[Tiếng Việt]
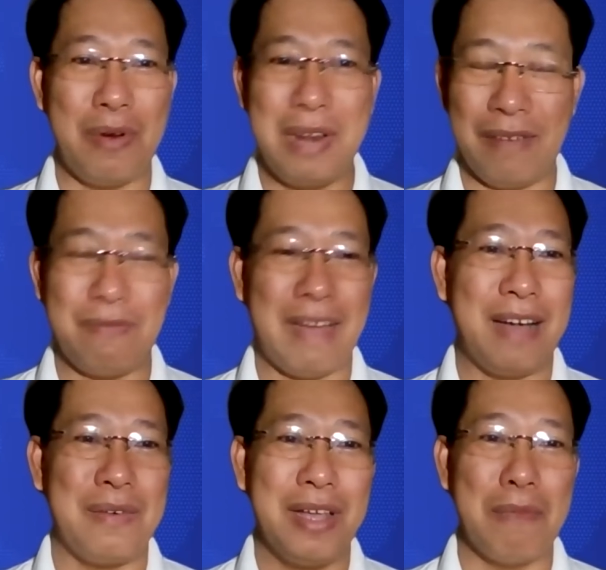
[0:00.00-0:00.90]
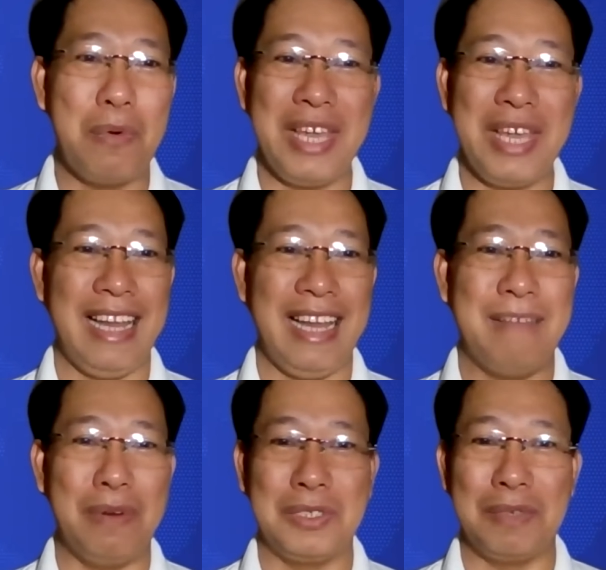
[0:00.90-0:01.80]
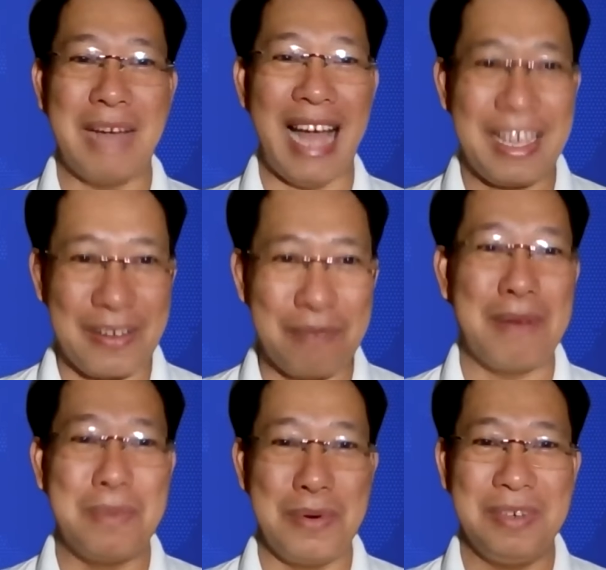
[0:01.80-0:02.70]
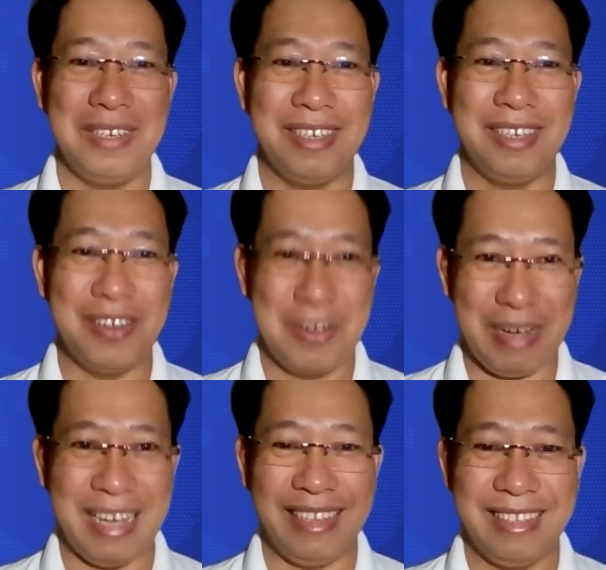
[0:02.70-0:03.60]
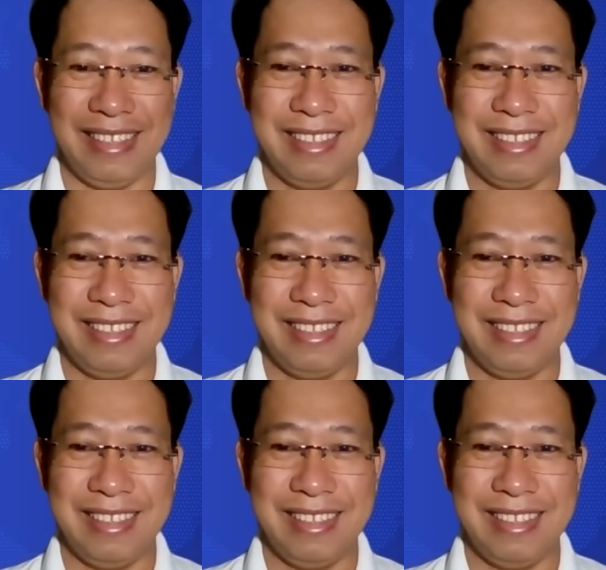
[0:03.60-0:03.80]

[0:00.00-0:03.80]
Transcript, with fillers: mỗi lần vào bốn giờ hai mươi lăm vào Zoom ai cũng mong muốn, được không ạ?